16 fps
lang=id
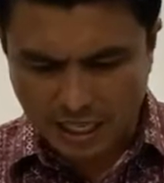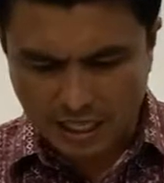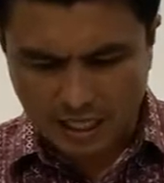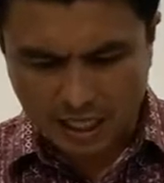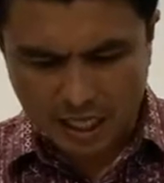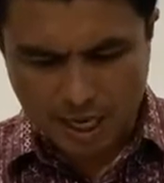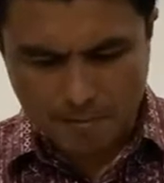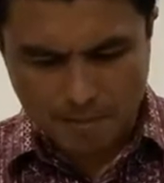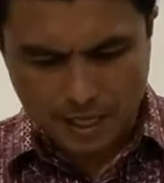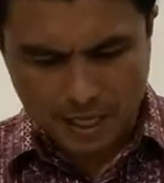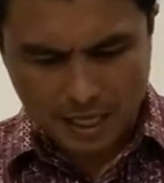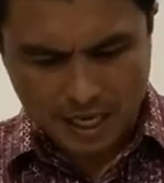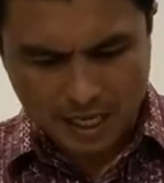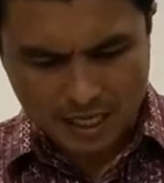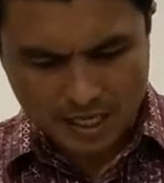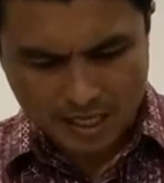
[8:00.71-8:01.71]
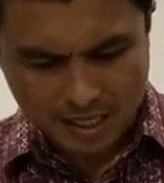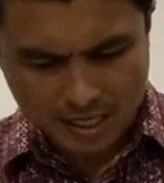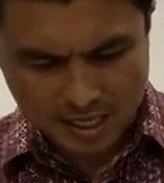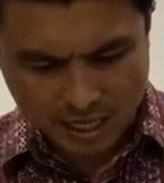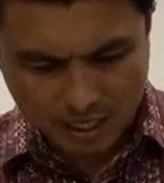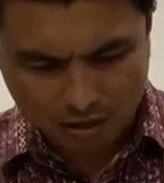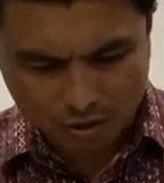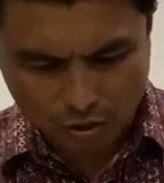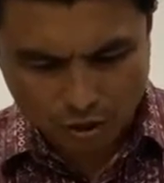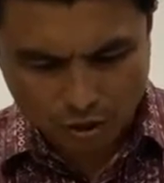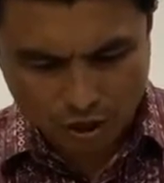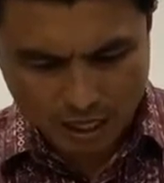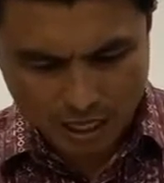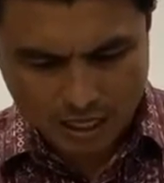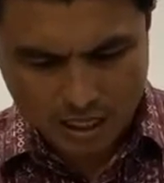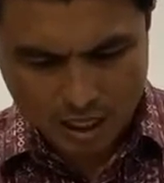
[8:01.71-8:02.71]
karena pelanggaran satu
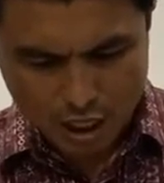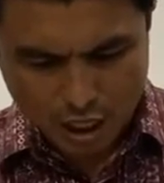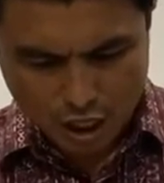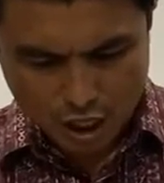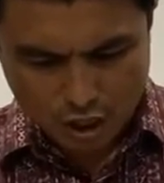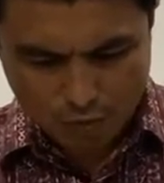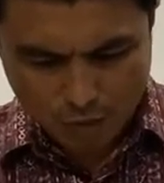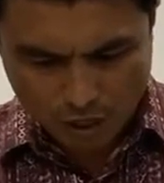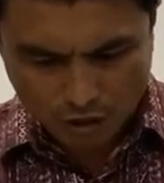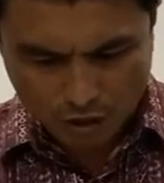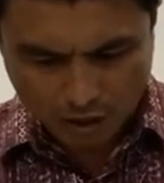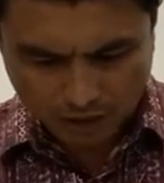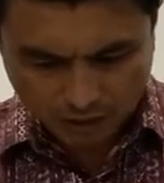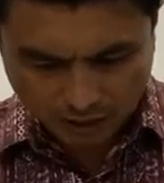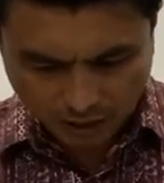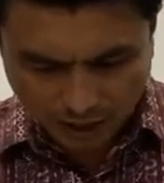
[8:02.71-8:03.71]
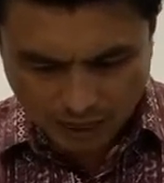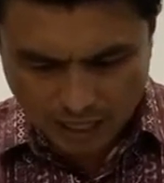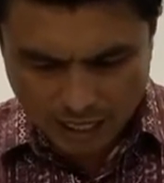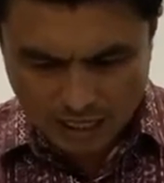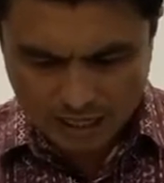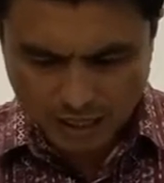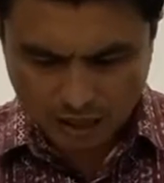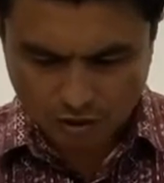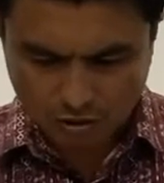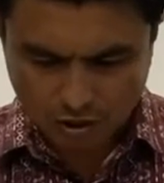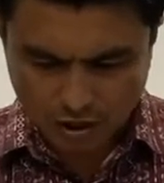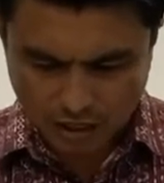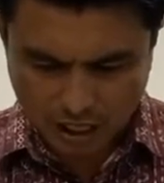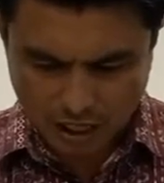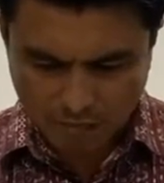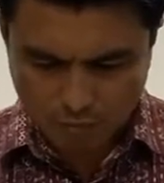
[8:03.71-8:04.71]
orang, semua orang telah jatuh ke
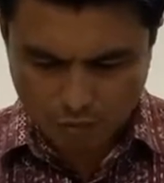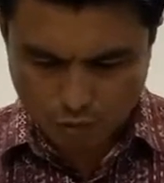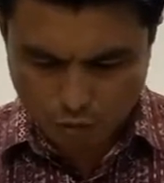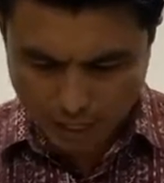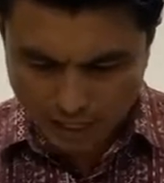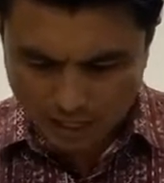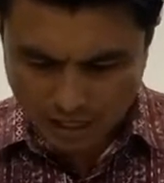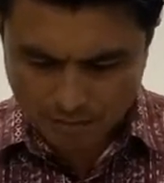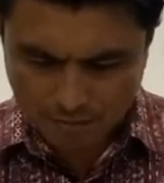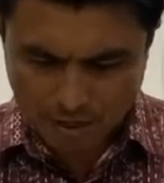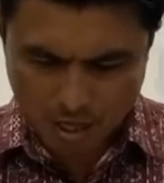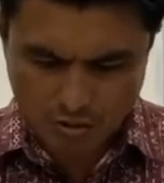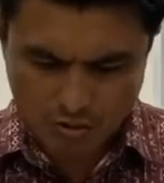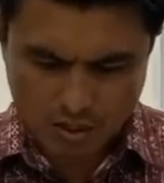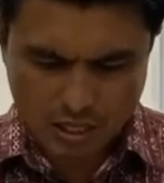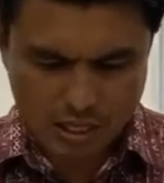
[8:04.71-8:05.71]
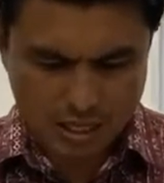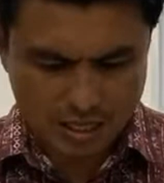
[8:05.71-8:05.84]
dalam kuasa maut,